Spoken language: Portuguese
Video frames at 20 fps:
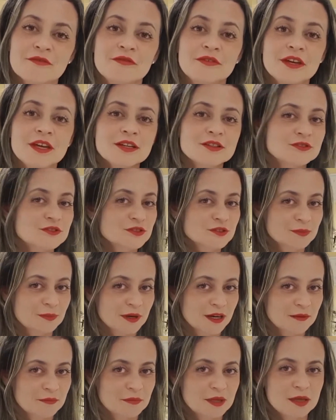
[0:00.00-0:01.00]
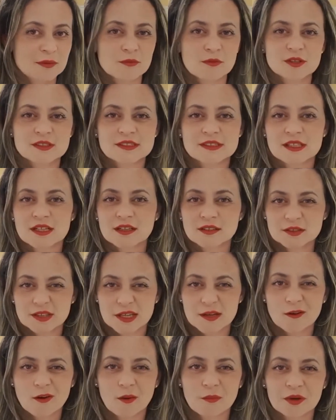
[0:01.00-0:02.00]
vídeos para mim mostrando aí
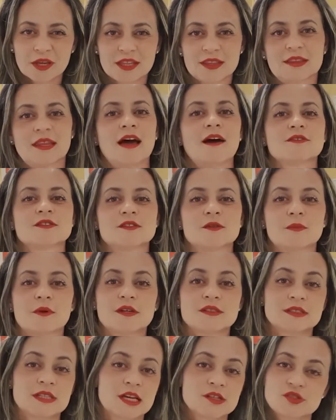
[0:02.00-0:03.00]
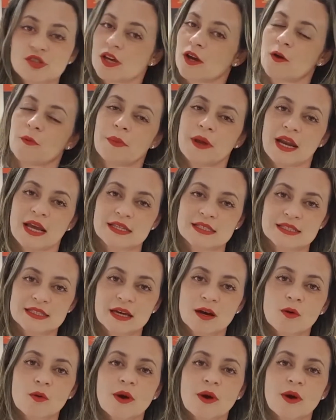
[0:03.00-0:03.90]
como que está o seu processo de recuperação,